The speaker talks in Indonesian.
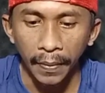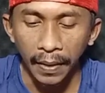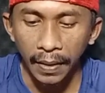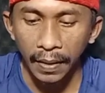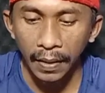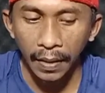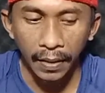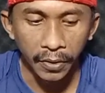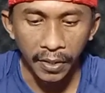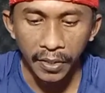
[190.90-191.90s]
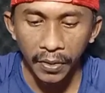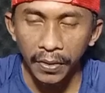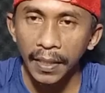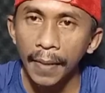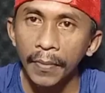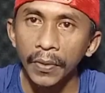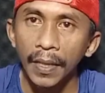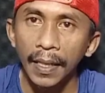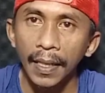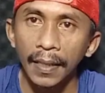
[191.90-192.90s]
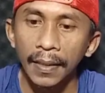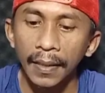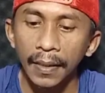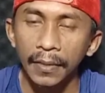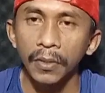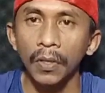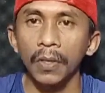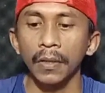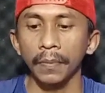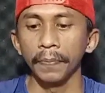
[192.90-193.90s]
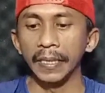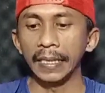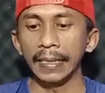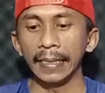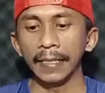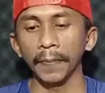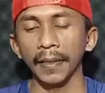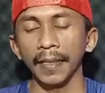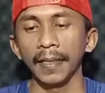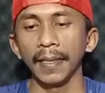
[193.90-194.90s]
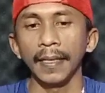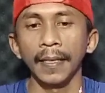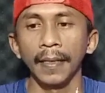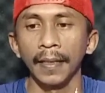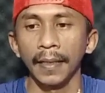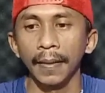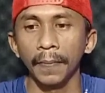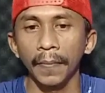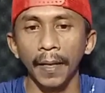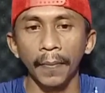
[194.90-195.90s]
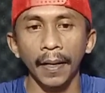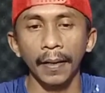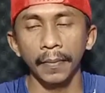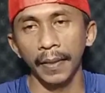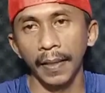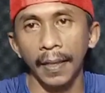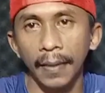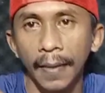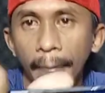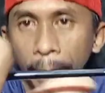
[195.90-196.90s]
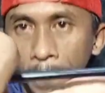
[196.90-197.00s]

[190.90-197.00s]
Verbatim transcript: beri uh, join shocknya menggunakan uh, shock besi seperti ini penampakan lebih dekatnya